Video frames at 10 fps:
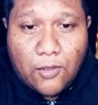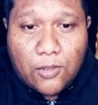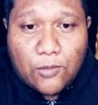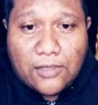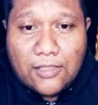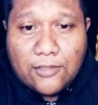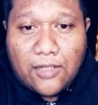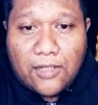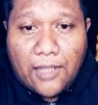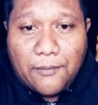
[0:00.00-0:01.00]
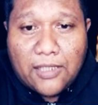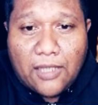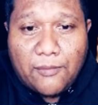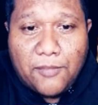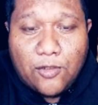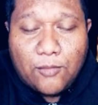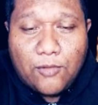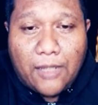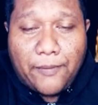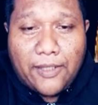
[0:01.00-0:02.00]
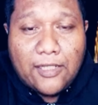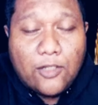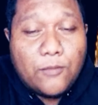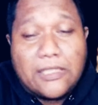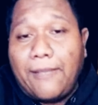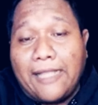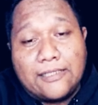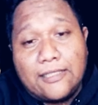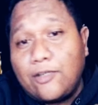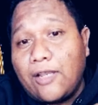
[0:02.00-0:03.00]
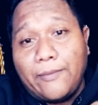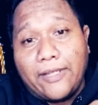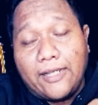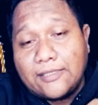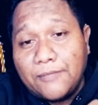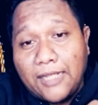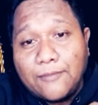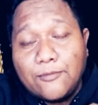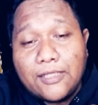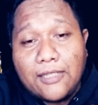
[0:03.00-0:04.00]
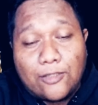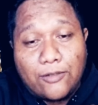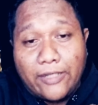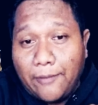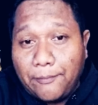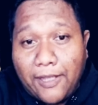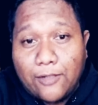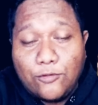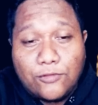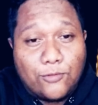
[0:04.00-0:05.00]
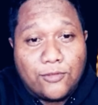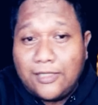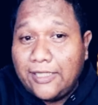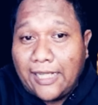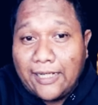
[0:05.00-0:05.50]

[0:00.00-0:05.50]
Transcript: mau keluar dari zona nyaman tapi bingung mau ngapain ya lu bisa mancing di kolam lele sebelah mungkin atau di empang lu nyuci nyuci